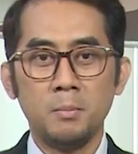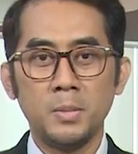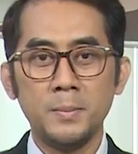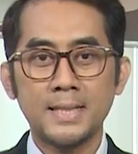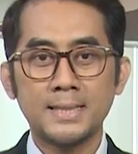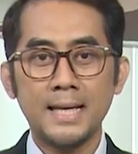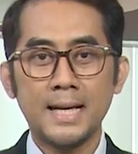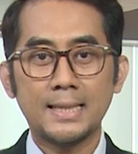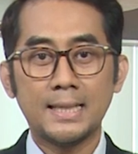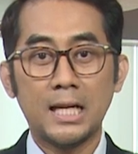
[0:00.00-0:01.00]
Pemirsa
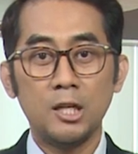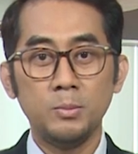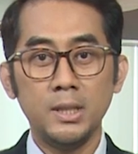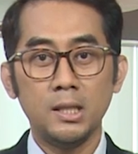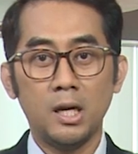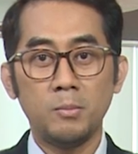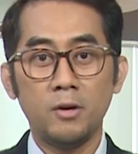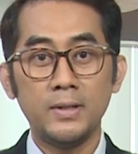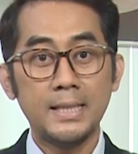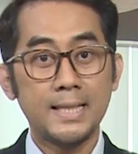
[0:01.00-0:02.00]
Ikatan Alumni Home
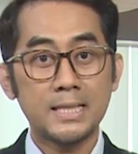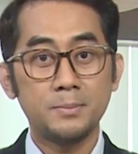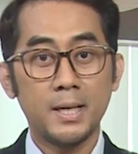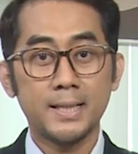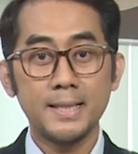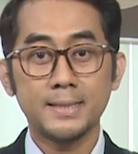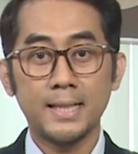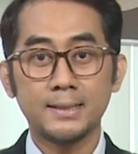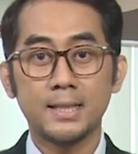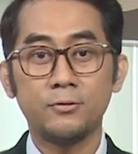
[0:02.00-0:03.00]
of Leaders Bakri
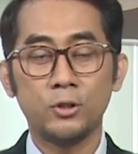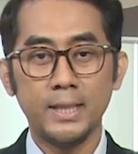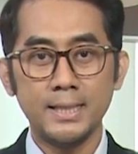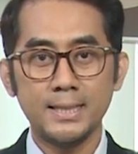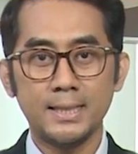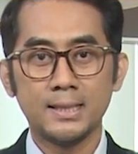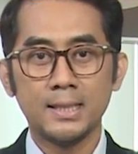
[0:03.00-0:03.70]
Center Foundation